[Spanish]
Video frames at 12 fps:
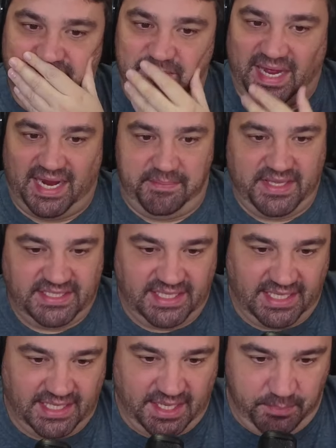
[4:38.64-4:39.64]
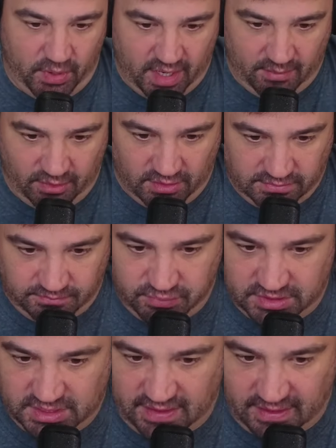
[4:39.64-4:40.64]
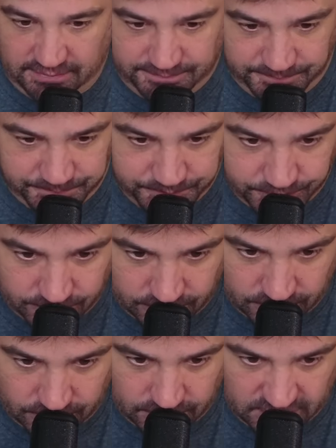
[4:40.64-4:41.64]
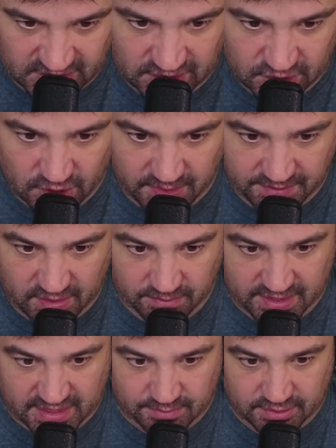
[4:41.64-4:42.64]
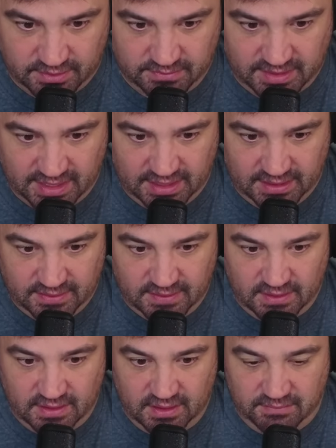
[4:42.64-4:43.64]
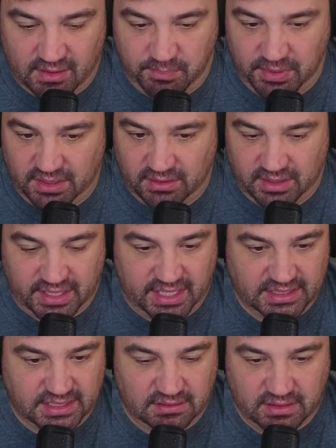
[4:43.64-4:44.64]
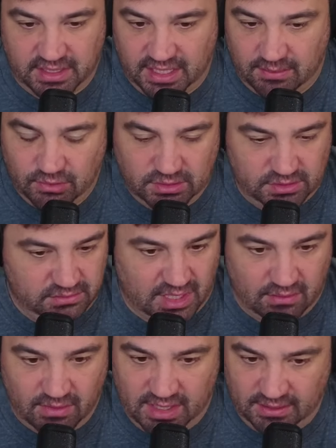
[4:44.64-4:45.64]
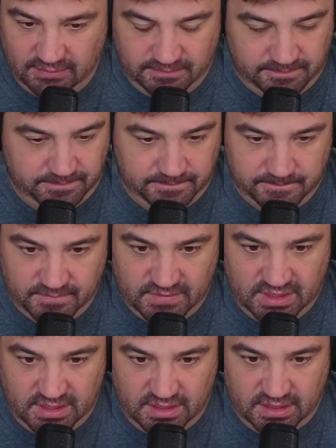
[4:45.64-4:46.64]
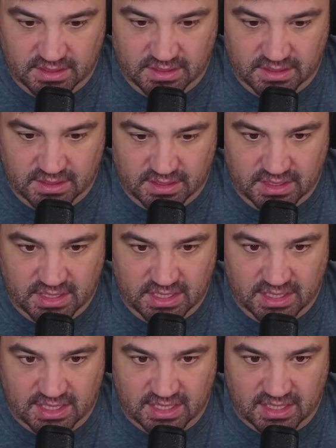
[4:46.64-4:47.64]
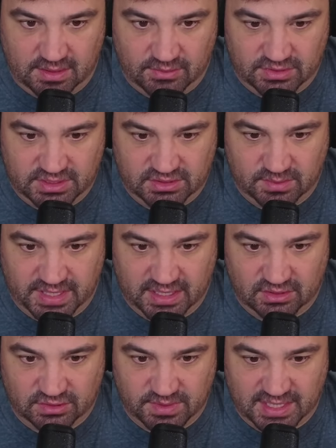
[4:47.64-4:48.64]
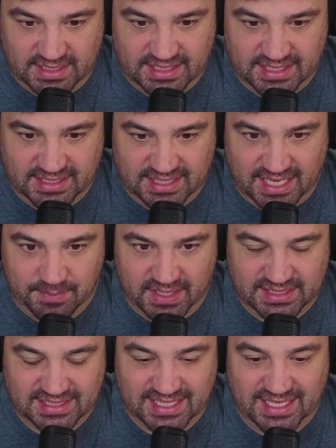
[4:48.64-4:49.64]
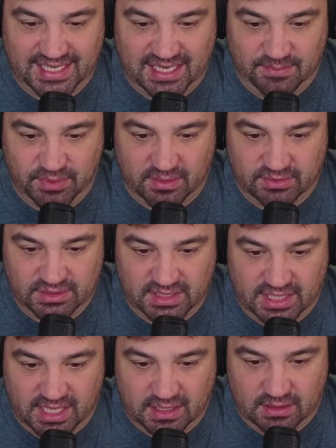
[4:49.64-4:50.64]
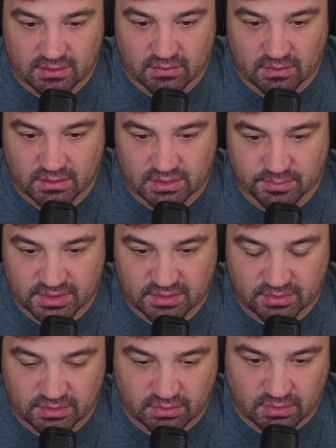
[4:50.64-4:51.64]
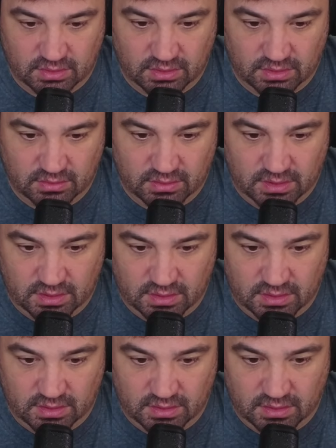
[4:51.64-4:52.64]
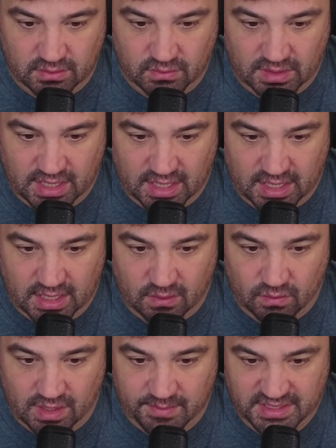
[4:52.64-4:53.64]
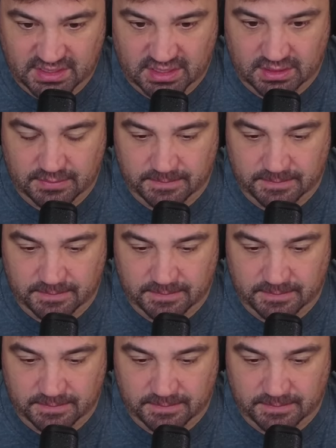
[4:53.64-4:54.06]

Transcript: Vale, Misty y Pokéball. Pues nada. No me viene un Metapod, ¿vale? Vamos poniendo energías a lo que queramos, da igual. Y lanzamos esto para que nos venga el siguiente Lapras, que le podemos tirar luego en el próximo turno eh, una, una Misty,